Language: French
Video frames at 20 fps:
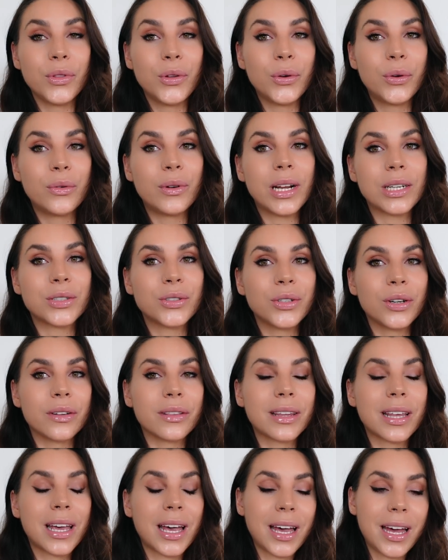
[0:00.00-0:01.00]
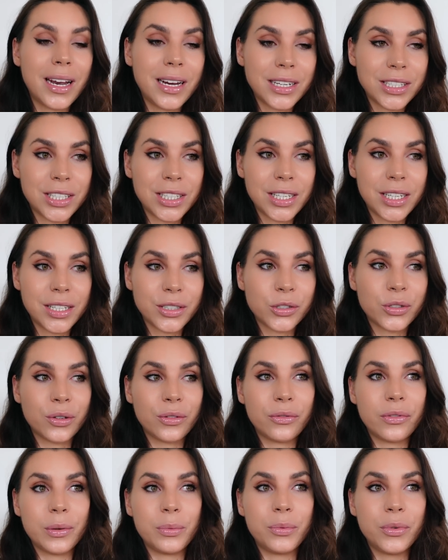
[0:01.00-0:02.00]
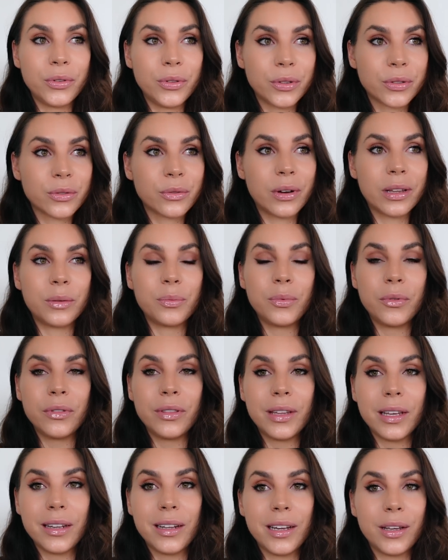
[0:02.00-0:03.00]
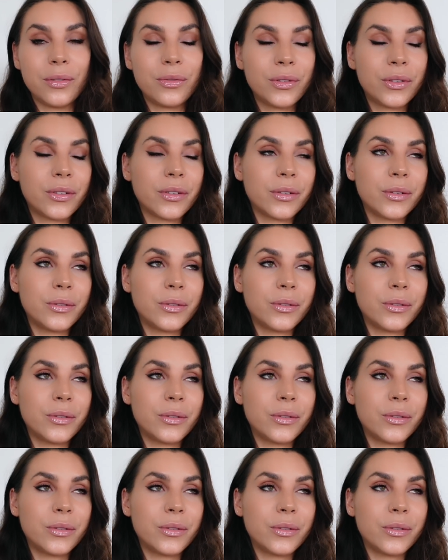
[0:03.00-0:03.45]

Du coup, là, je suis en très léger, je ne fais plus de squat, plus de deadlift,